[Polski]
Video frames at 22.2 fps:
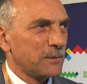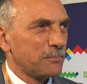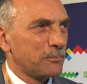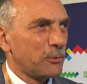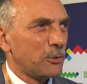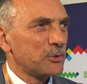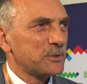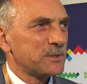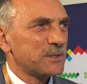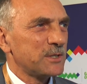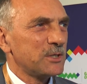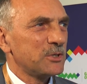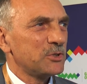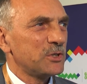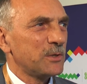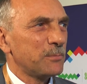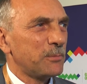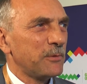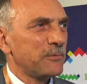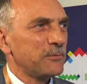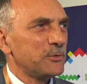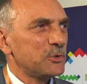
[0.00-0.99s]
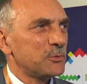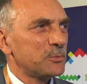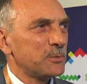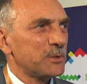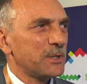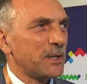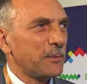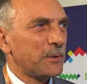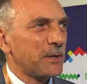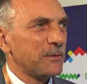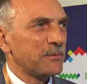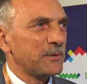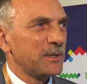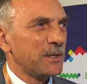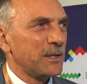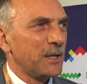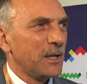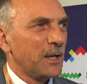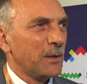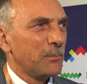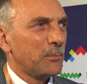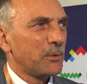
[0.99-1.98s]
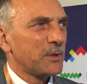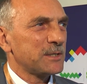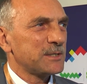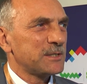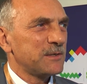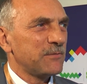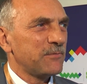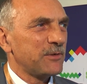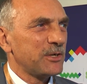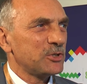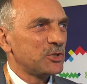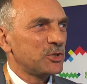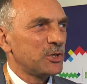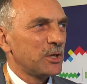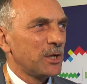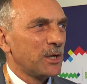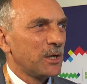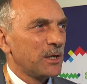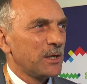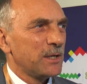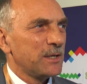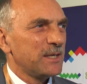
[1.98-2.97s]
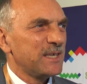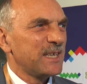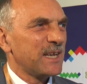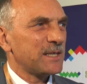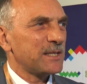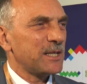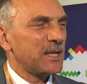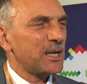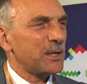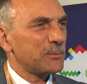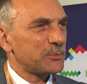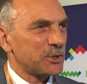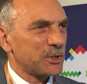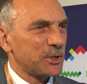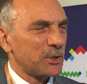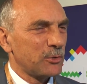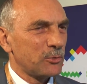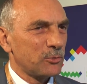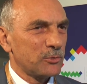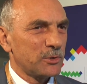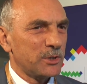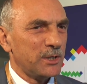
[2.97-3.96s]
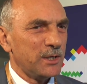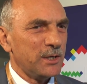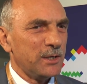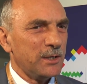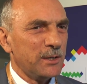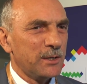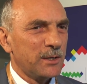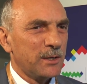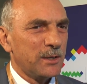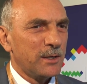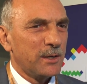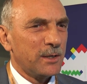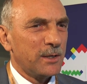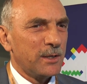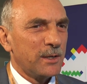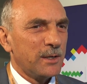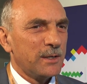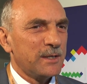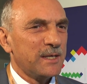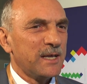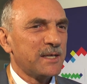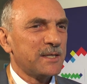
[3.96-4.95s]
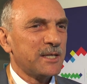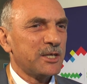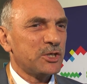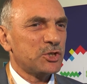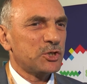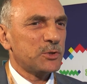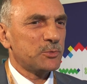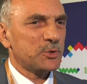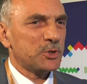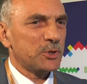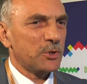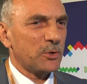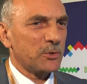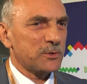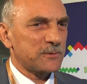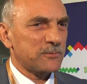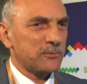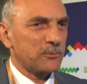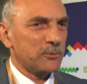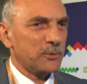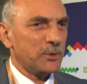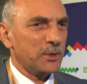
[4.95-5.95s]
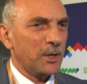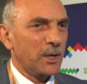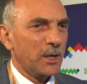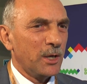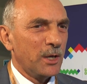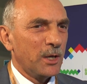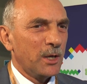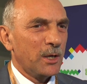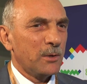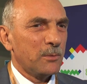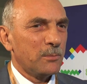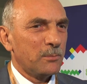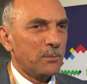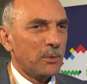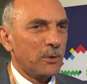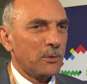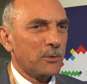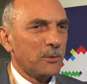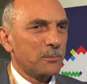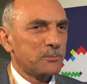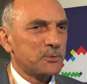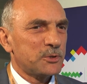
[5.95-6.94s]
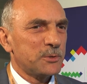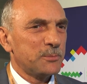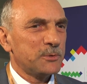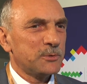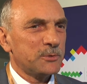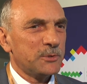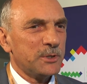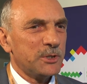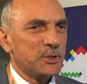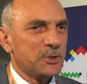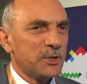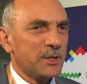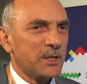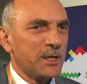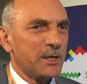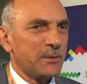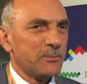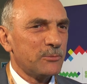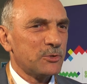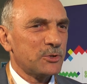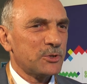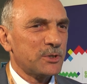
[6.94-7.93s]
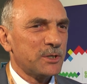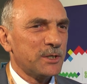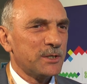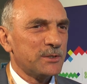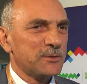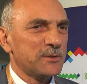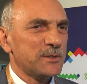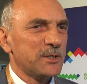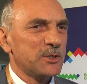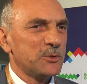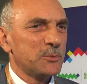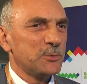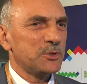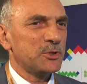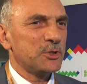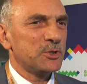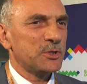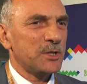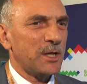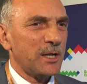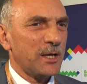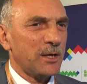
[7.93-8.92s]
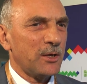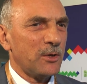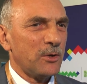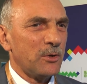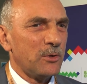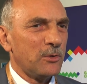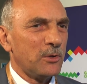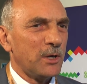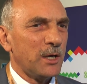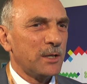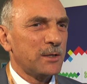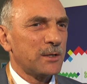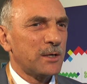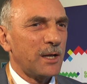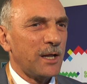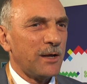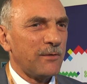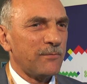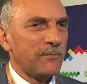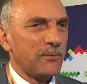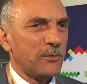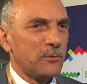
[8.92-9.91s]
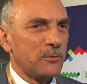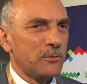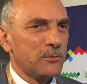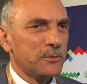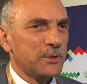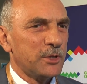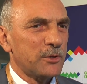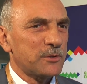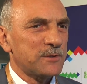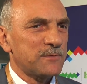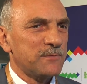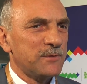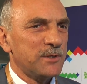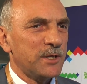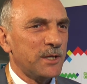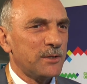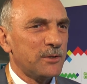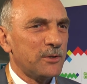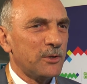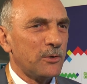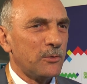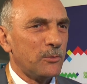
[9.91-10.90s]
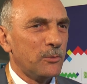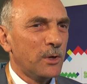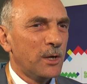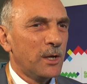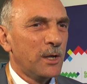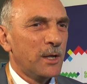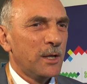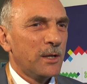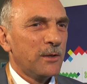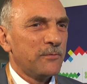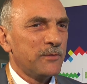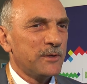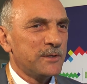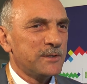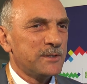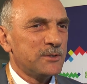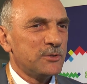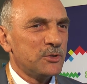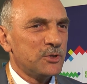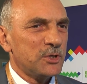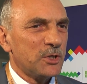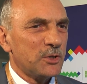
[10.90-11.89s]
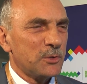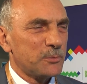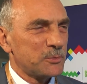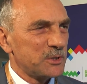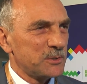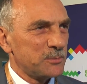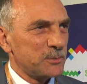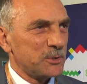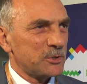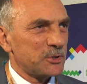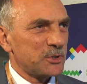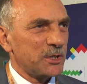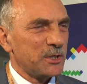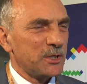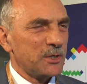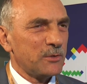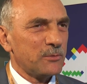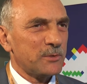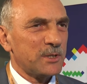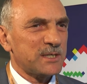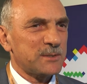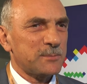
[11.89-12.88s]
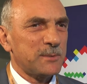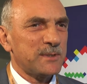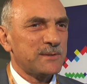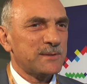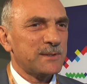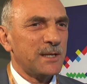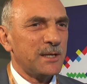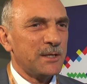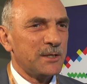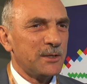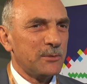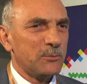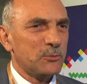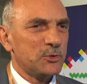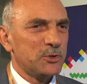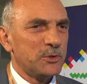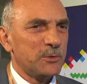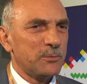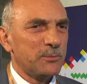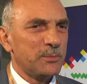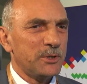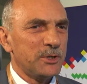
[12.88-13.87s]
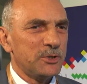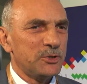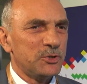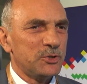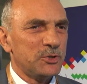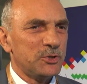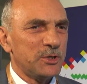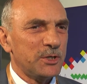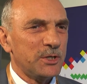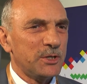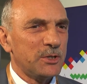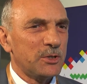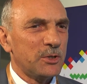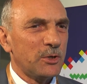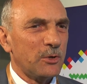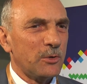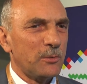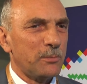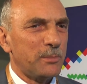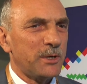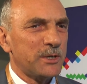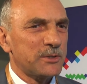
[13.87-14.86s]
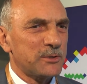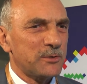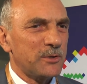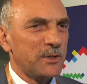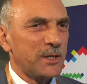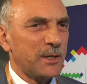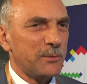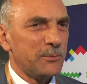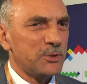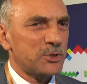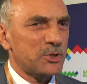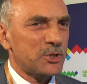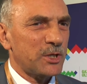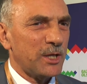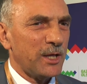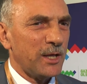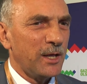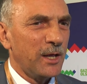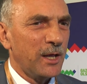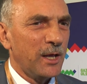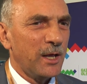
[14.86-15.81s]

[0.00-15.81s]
Polski, gdzie powinniśmy naprawdę pokazywać jak najlepsze kierunki, jak najszybszy rozwój, bo przypisuje się nam, że zostaliśmy gdzieś daleko, enklawą nierozwiniętą, więc dzisiaj to przyspieszenie u nas bezwzględnie musi być i to bardzo dynamiczne.